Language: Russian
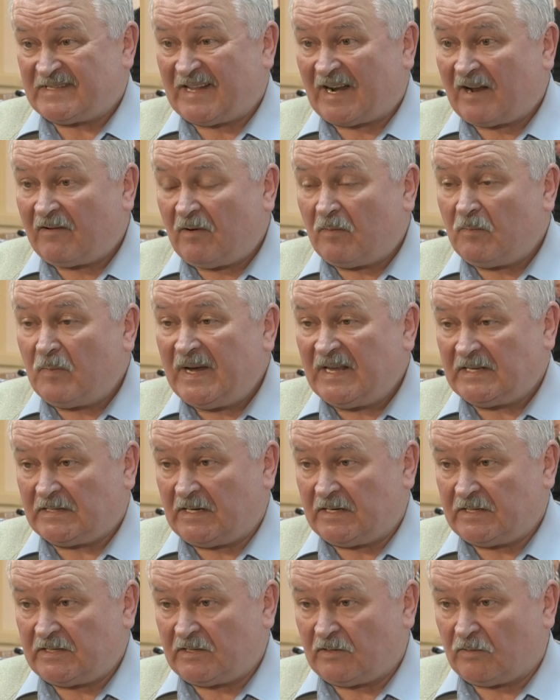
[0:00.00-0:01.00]

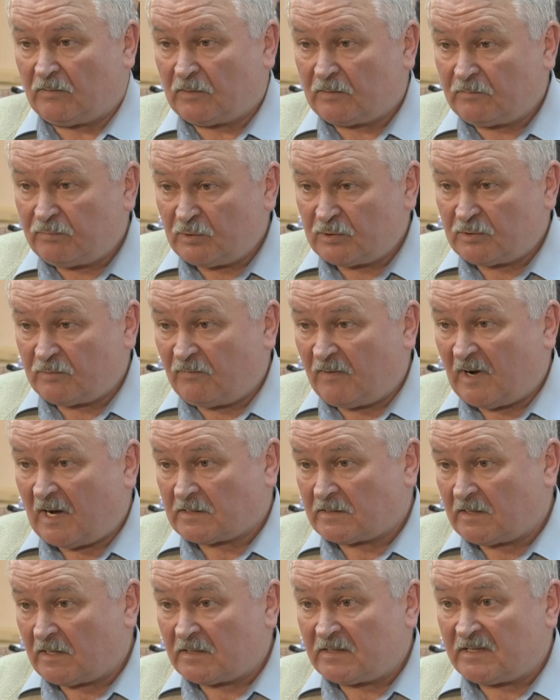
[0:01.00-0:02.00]
здравомыслящего. Вот уж
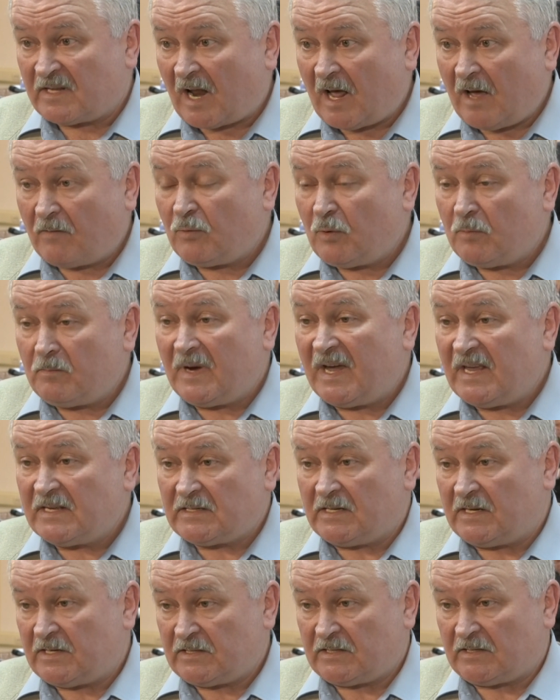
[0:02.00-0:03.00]
важно,
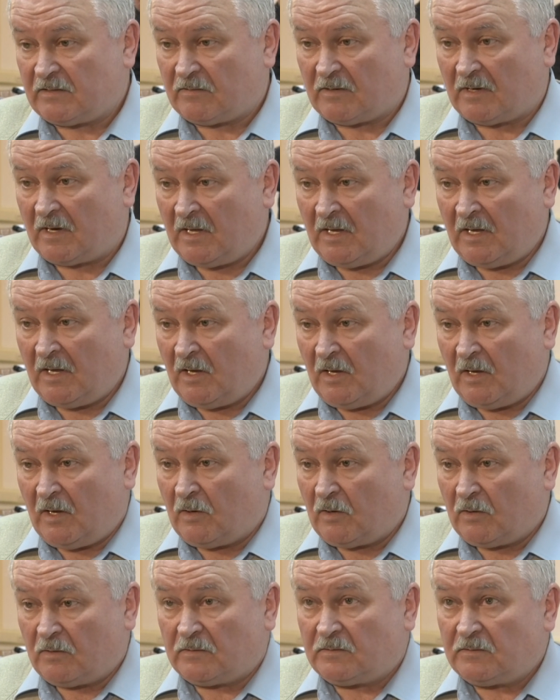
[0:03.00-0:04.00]
здравомыслящего
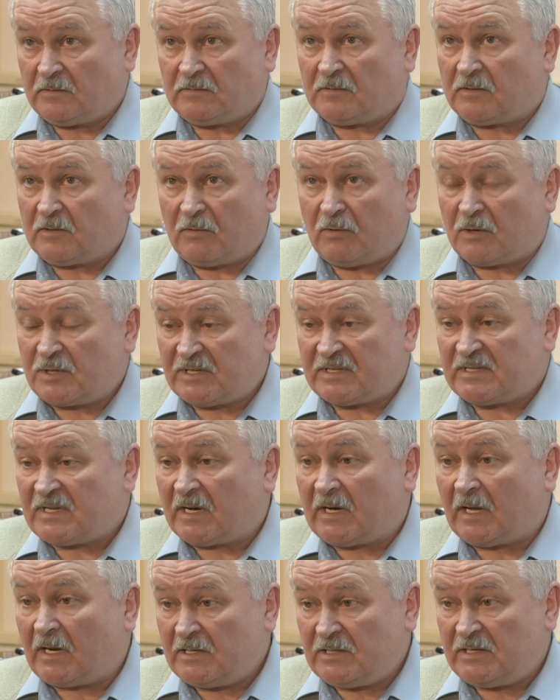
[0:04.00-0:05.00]

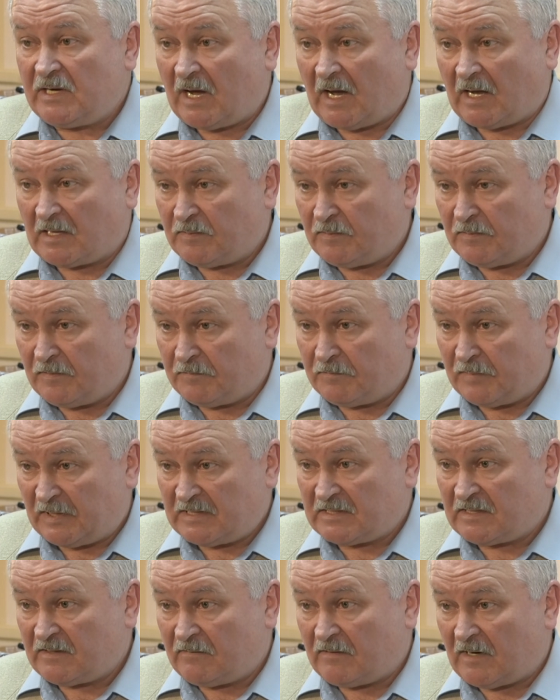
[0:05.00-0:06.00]
хочется кричать,
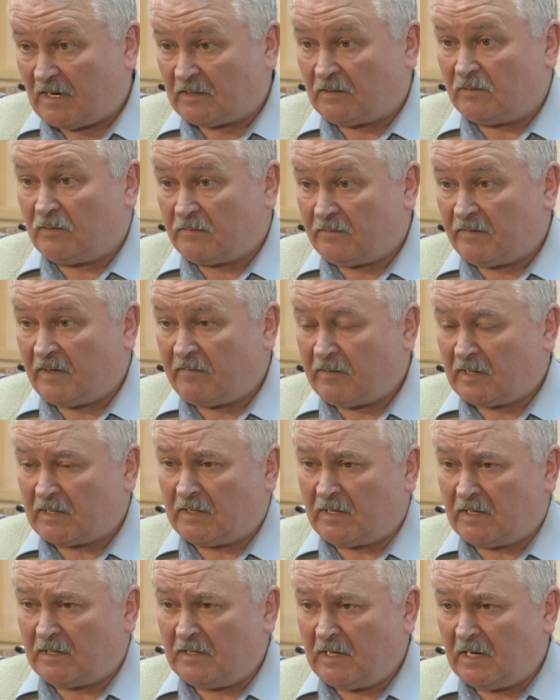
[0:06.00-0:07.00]
призывать, но,
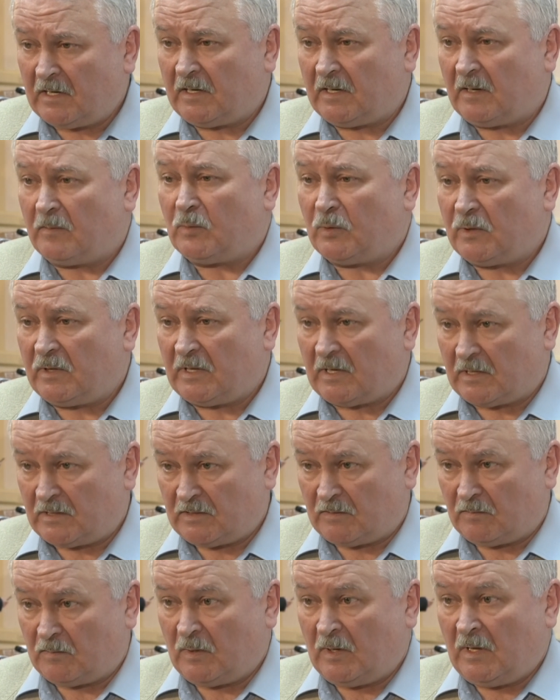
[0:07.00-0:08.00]
наверное, не к кому и
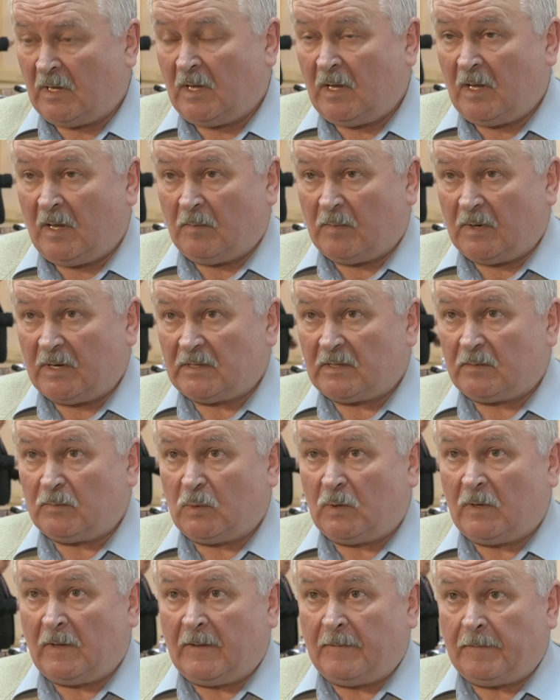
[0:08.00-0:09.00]
нечему.
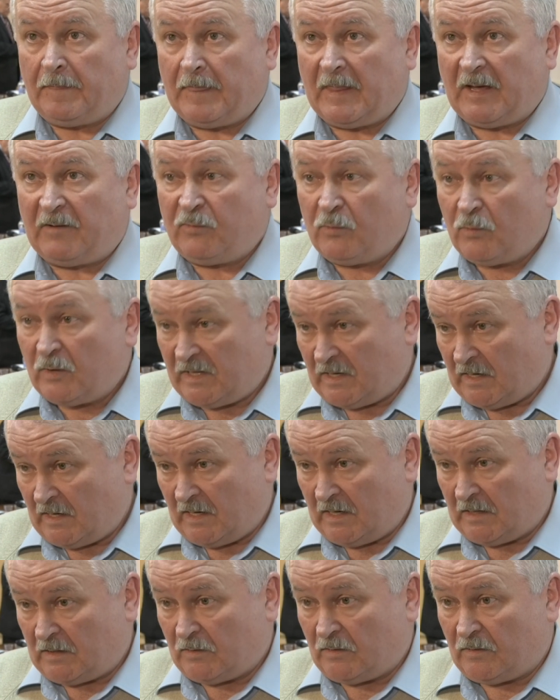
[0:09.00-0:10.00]
Поэтому на фоне
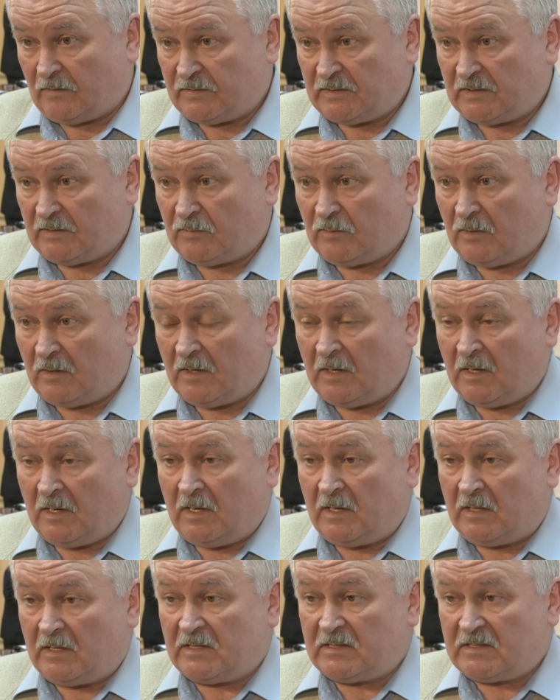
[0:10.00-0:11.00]
этого всего,
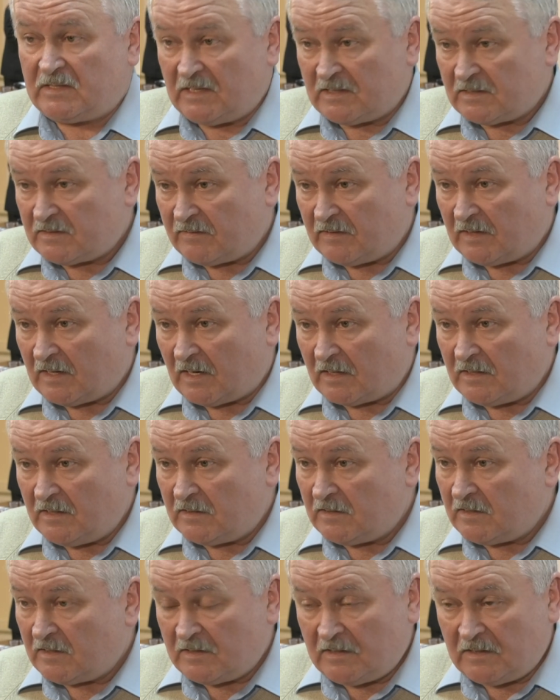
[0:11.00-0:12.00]
естественно,
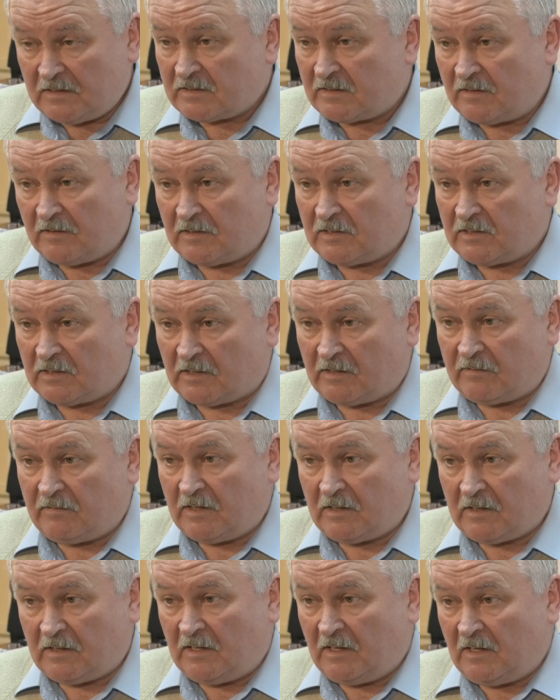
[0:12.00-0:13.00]
один единственный
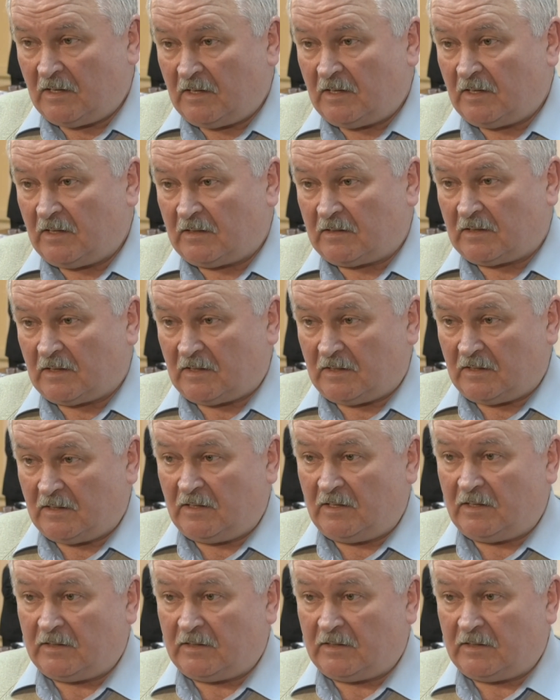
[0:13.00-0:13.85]
человек, это